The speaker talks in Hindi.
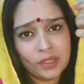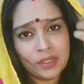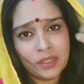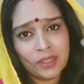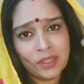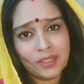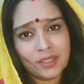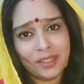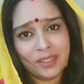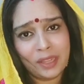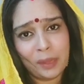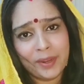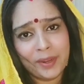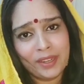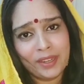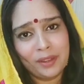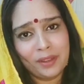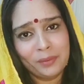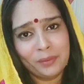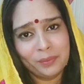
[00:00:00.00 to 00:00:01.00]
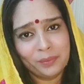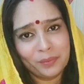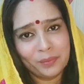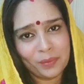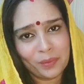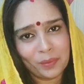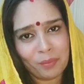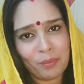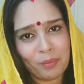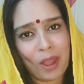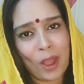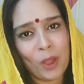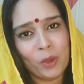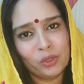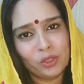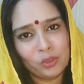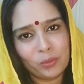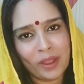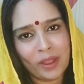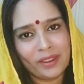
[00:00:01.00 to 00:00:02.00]
ठीक है बेटा माँ हूँ
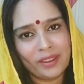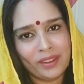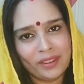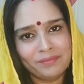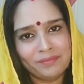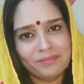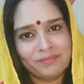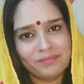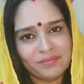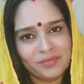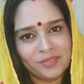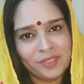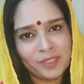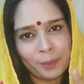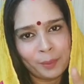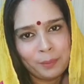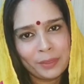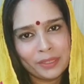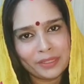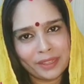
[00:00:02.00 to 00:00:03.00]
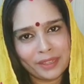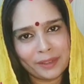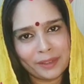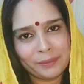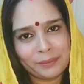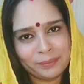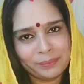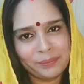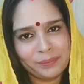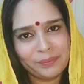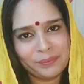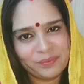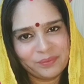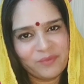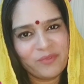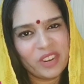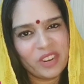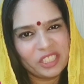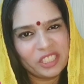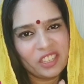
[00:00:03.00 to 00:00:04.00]
तुम्हारी सब पता है
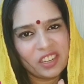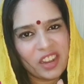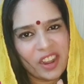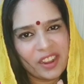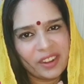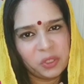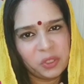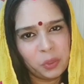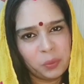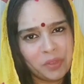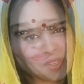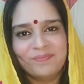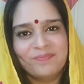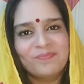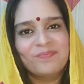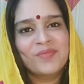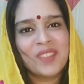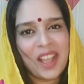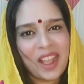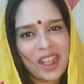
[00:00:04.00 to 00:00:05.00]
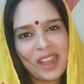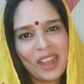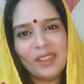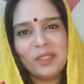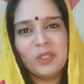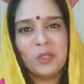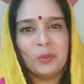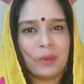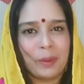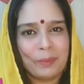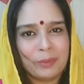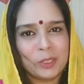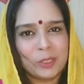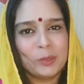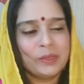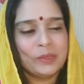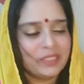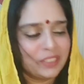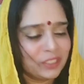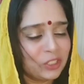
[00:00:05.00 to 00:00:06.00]
व्रत रखा है ना तुमने आने दो पापा को
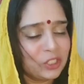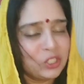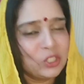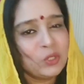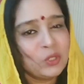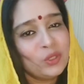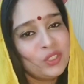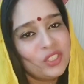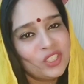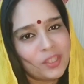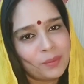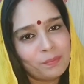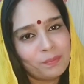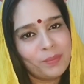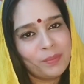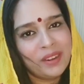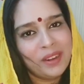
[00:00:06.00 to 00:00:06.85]
बेटा जो चप्पलें